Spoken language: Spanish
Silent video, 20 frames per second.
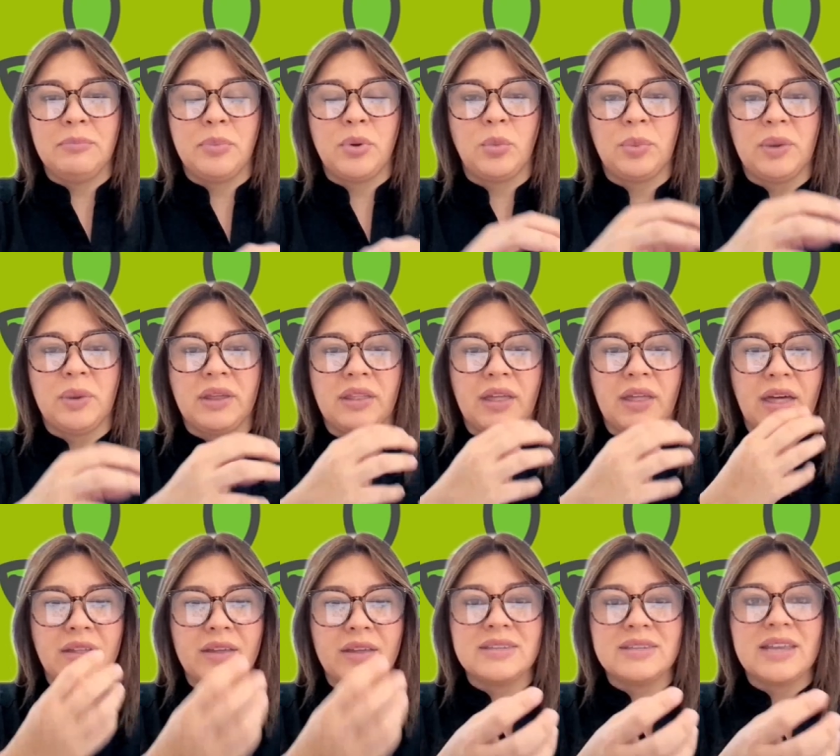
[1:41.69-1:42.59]

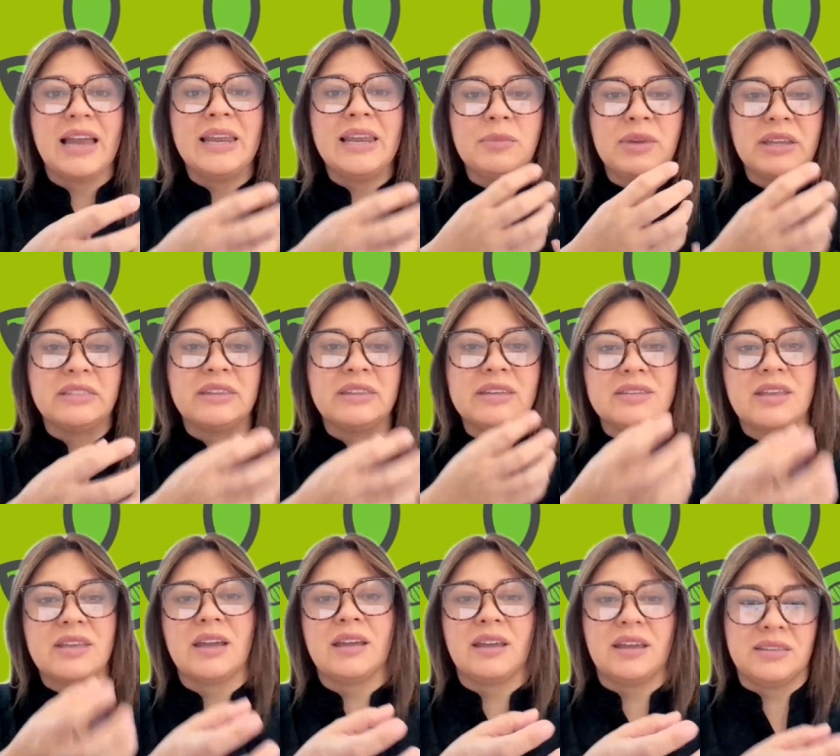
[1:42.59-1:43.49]
propiedades
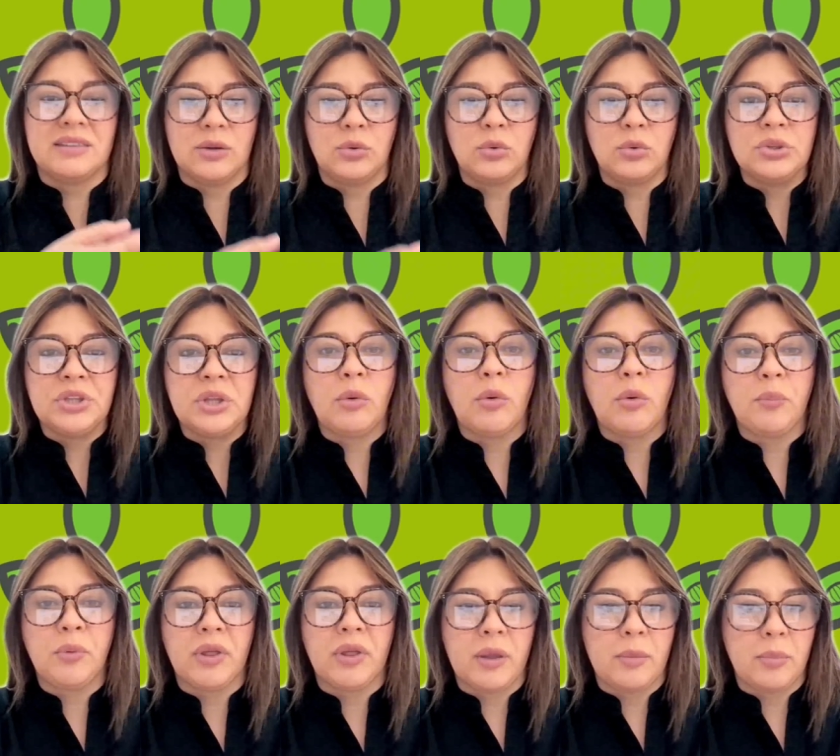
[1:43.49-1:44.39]
alimenticias que este
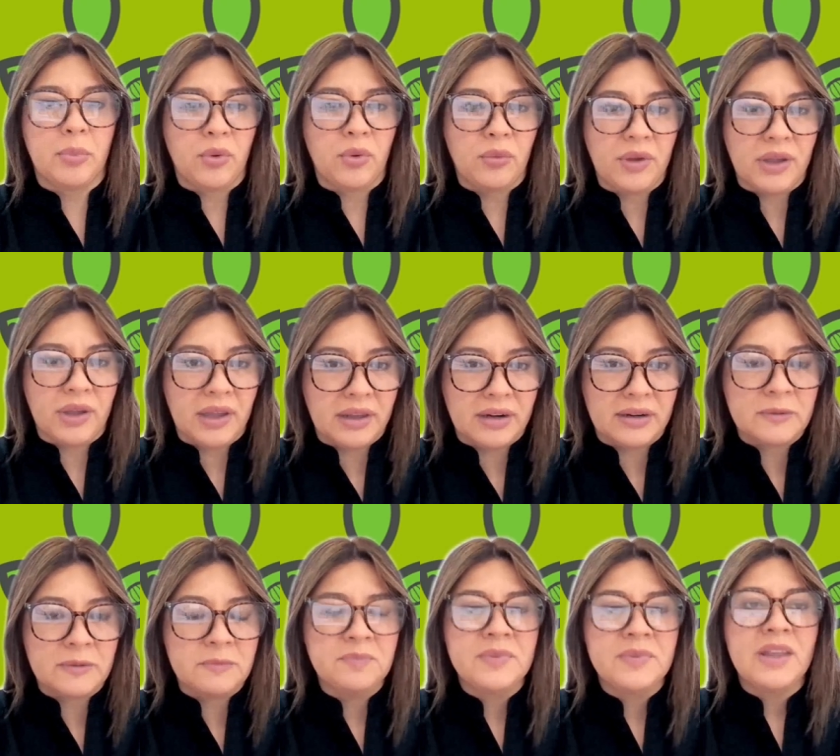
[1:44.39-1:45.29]
cultivo puede
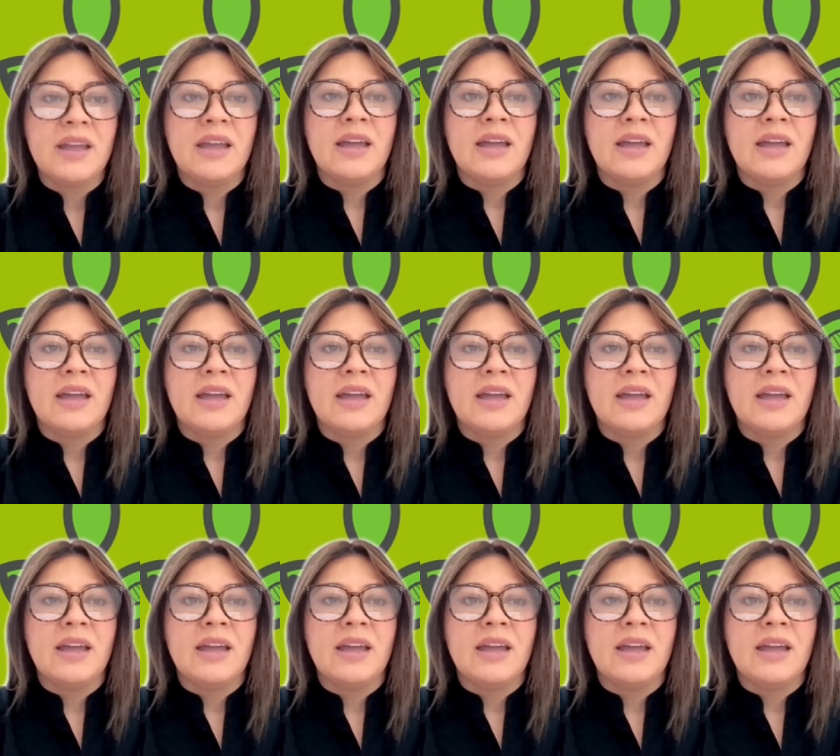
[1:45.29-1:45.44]
proveer.